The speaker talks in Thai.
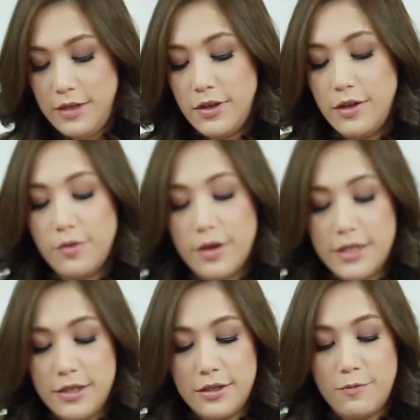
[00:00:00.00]
even though I
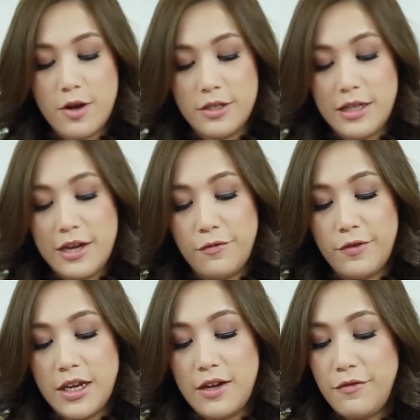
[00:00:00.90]
just watched like
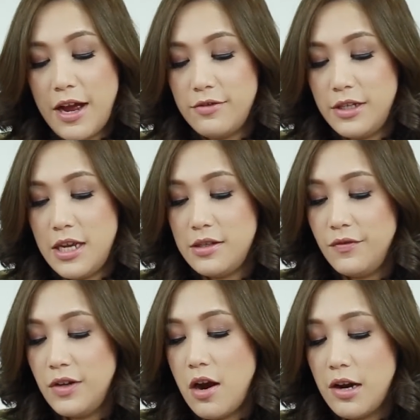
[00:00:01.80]
freaking five shades
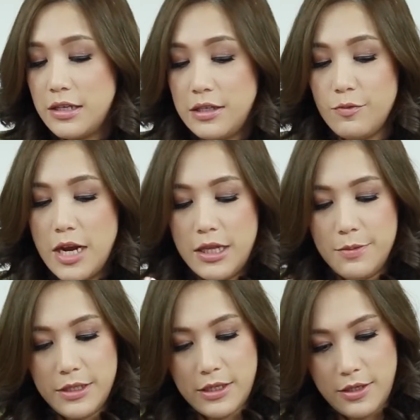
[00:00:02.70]
of Nars Red
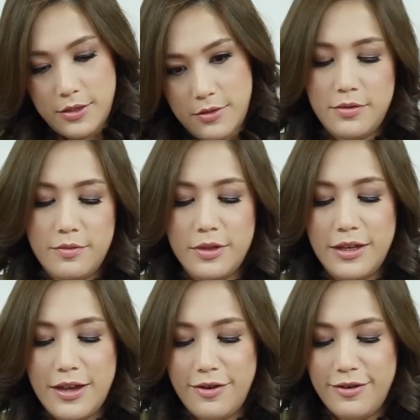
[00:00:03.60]
Lipstick what
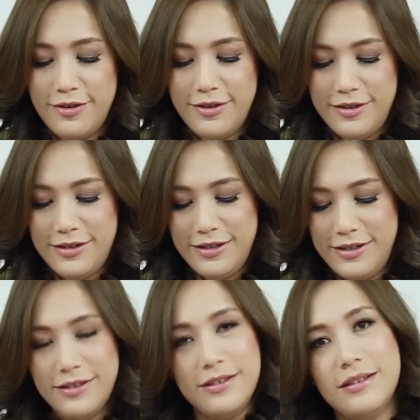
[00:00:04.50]
the hell
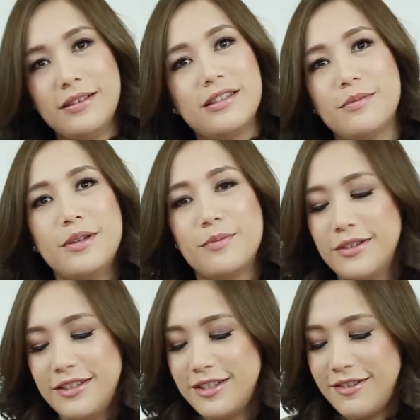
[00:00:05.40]
some people
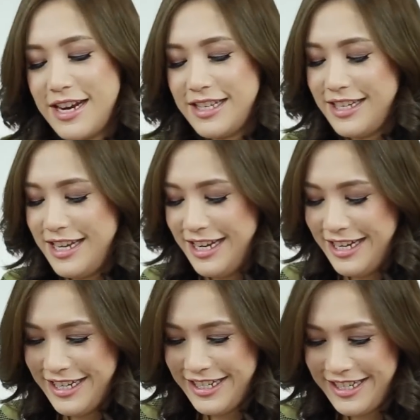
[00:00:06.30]
are just crazy
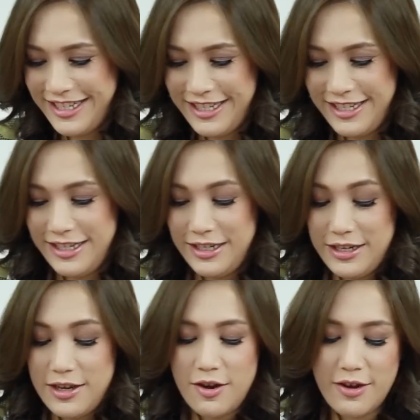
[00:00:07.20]

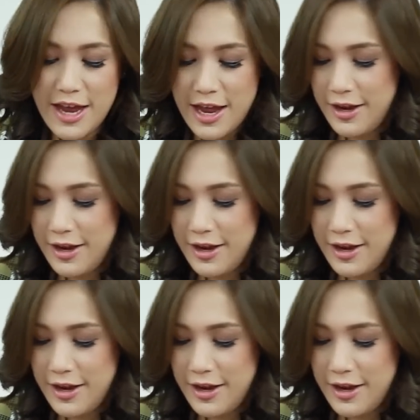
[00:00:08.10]
โอเค